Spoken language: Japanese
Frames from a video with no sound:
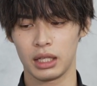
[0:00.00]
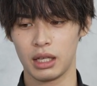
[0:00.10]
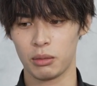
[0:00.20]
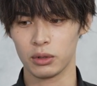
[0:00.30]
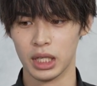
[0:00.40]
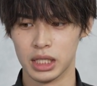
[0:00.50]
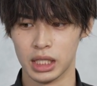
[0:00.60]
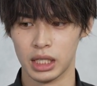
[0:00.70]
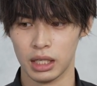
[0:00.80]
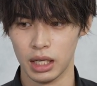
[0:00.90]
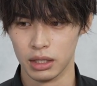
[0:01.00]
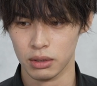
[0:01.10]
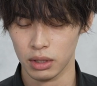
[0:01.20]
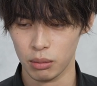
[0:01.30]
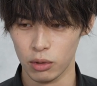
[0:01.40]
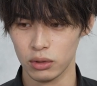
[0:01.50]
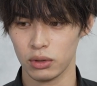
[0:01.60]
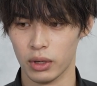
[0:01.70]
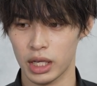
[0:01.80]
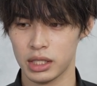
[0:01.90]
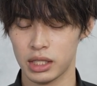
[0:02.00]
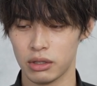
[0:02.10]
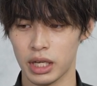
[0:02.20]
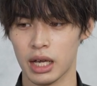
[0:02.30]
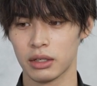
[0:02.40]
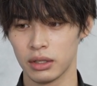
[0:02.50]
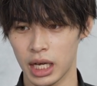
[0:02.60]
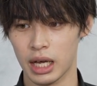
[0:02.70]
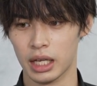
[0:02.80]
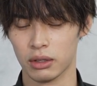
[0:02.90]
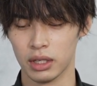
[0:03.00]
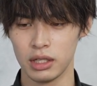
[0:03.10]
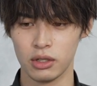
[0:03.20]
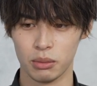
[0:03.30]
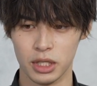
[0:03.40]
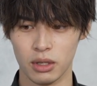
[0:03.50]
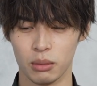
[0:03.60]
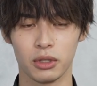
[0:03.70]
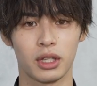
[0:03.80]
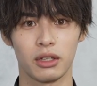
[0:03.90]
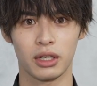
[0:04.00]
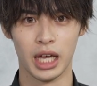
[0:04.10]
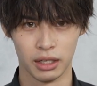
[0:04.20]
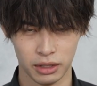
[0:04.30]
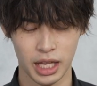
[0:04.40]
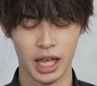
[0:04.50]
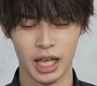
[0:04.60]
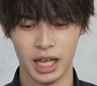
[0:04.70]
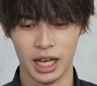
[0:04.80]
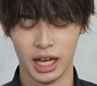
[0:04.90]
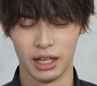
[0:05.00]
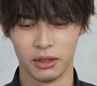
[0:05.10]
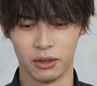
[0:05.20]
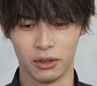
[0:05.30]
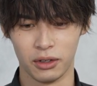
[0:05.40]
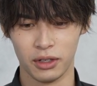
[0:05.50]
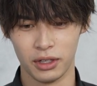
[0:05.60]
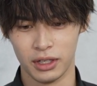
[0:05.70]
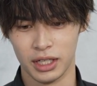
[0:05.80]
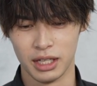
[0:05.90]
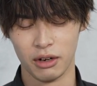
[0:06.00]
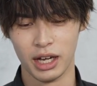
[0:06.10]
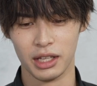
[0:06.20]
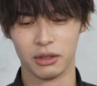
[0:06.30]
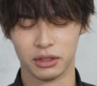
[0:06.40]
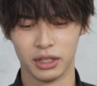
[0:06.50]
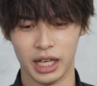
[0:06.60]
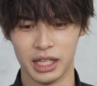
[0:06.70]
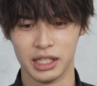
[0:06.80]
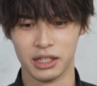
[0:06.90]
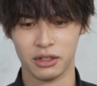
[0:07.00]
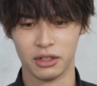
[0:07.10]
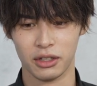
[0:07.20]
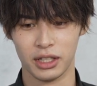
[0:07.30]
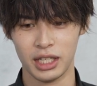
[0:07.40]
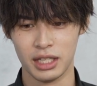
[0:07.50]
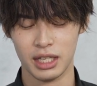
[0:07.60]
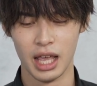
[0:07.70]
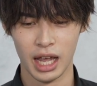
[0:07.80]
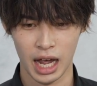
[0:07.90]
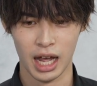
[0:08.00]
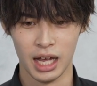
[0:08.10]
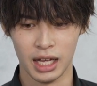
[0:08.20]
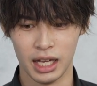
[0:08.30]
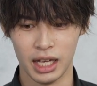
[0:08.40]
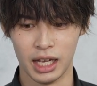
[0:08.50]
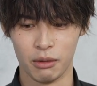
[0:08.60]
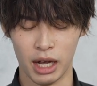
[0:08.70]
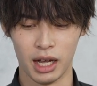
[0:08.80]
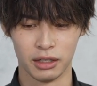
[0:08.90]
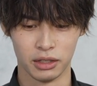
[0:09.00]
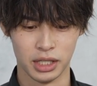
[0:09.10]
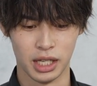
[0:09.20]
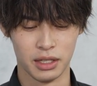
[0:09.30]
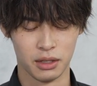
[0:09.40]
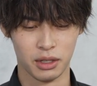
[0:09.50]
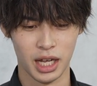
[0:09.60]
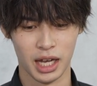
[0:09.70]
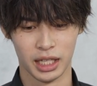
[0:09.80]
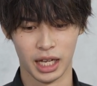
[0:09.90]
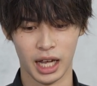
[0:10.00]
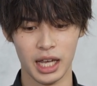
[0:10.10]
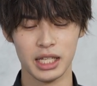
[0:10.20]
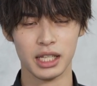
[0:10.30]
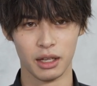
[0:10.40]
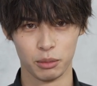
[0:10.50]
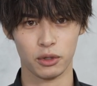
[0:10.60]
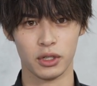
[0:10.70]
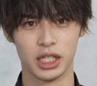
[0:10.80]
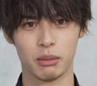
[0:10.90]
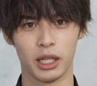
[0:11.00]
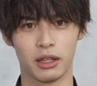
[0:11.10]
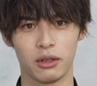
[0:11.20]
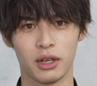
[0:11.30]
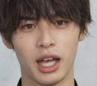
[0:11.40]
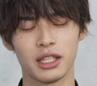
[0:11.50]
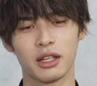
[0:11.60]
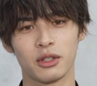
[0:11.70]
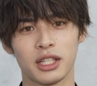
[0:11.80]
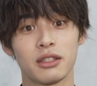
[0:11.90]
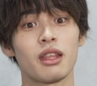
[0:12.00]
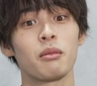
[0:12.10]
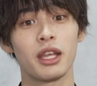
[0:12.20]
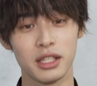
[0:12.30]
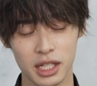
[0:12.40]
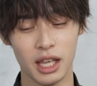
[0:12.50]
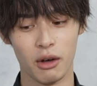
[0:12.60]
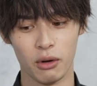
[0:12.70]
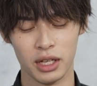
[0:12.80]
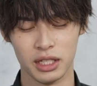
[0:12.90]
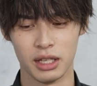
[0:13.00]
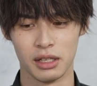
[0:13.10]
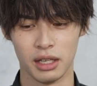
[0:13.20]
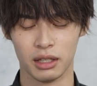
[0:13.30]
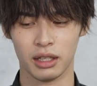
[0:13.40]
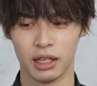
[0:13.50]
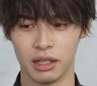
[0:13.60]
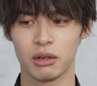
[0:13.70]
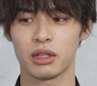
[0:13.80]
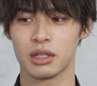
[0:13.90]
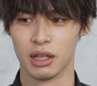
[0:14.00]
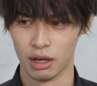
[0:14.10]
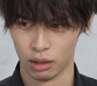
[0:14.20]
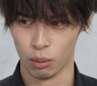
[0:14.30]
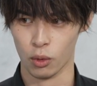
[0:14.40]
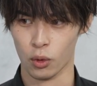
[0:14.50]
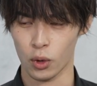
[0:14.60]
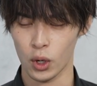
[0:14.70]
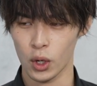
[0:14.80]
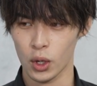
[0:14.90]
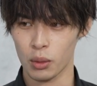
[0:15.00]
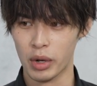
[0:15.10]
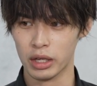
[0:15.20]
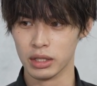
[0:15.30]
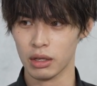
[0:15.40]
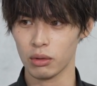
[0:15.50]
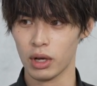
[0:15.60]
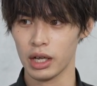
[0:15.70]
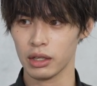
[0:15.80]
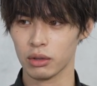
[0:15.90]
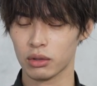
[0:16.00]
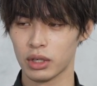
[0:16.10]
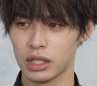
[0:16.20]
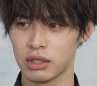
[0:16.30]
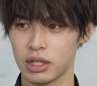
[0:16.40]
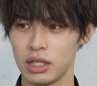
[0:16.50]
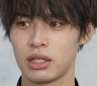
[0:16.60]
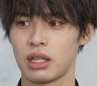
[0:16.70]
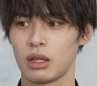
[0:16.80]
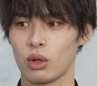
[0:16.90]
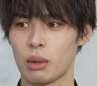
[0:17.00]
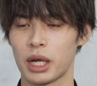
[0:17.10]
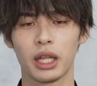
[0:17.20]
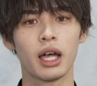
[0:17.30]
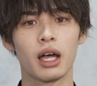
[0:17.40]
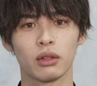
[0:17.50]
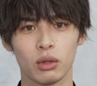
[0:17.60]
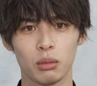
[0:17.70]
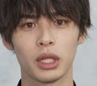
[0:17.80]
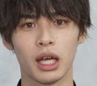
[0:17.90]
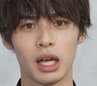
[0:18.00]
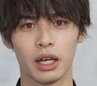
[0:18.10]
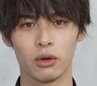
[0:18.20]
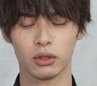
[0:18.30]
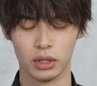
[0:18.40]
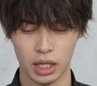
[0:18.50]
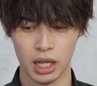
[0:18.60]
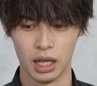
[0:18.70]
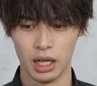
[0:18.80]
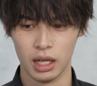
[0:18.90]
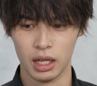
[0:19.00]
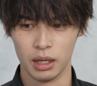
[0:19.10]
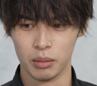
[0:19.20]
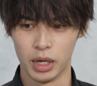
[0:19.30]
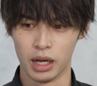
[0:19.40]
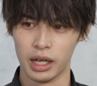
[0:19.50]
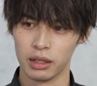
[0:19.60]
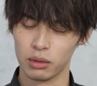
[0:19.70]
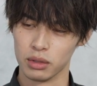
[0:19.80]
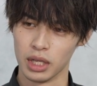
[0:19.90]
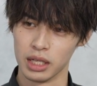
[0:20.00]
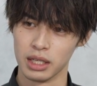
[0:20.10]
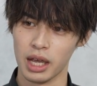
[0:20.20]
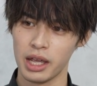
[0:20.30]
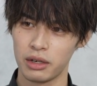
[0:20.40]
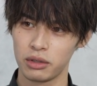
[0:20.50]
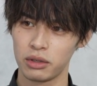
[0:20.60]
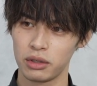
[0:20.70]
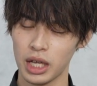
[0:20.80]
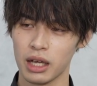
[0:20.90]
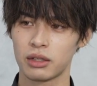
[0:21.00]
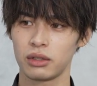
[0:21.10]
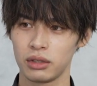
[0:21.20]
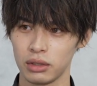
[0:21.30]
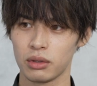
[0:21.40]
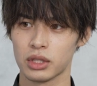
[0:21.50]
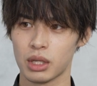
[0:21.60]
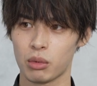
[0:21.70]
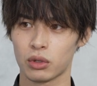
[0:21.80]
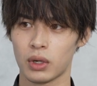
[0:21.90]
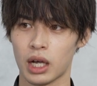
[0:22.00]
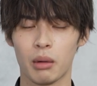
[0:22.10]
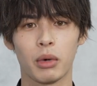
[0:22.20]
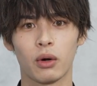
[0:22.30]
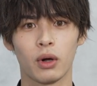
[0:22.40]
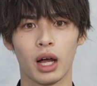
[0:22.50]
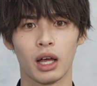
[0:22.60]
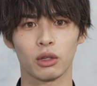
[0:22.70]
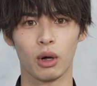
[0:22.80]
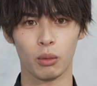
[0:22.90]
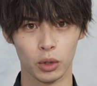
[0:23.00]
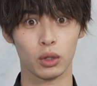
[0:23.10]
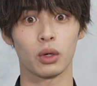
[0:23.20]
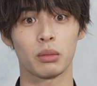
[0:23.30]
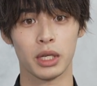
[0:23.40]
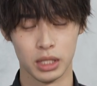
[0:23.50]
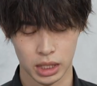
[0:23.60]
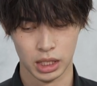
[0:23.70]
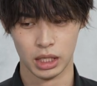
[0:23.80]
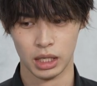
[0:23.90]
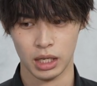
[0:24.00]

で僕たちえそれで僕の演じる役が、えっと、金城光信っていう役であの佐野勇斗君が演じる一星が、えー、若くして作り上げた会社プロキシマっいう会社のシステムエンジニアを演じさせていただいてるんですけれども、まあ、佐野勇斗君演じる一星とは、まあ仲とても仲が良くて。まあ、隼人を支える役として僕は頑張ろうかなとは思っておりますし、